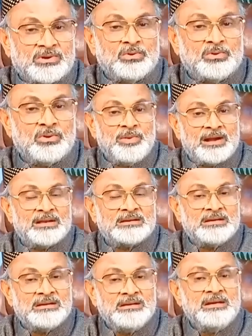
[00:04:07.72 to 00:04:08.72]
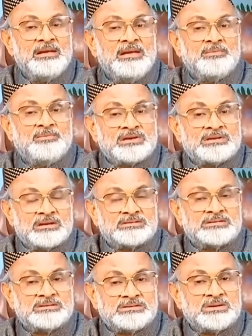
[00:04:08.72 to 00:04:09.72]
গোলব্লাডারকে প্রেশার
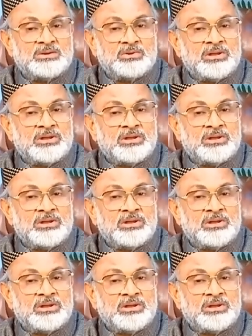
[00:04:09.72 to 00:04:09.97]
সৃষ্টি করে